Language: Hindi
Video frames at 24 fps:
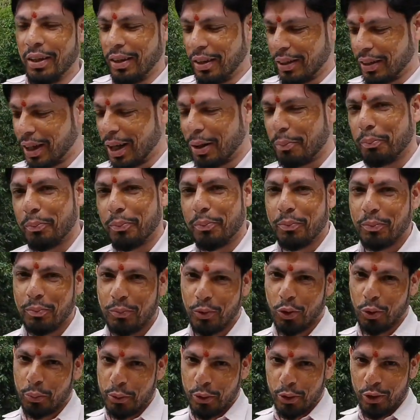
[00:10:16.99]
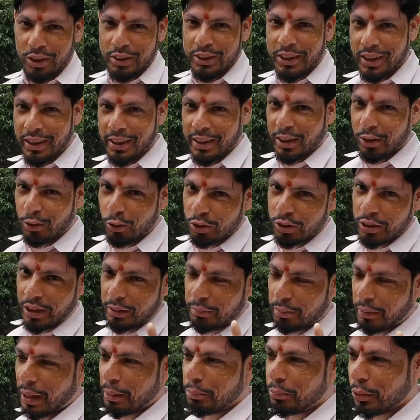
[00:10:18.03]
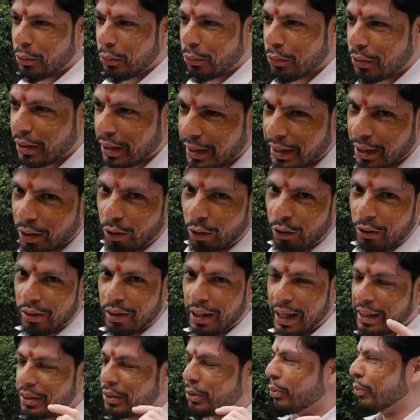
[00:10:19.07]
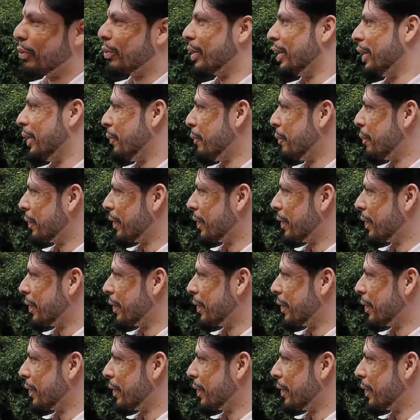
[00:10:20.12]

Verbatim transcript: अगर आपको वीडियो अच्छी लगेगी तो सब्सक्राइब जरूर करें और लाइक ज़रूर करें